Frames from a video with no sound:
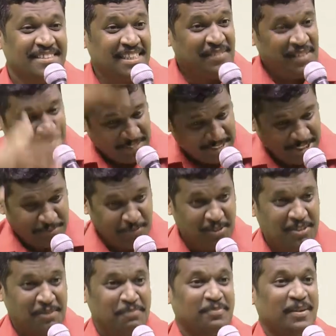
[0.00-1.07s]
சில பேர் விரிச்சு
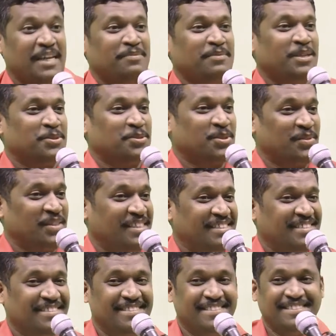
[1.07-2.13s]
போட்டு பேய் மாதிரி சுத்த
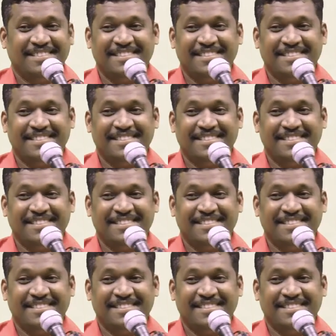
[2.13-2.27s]
வேண்டியது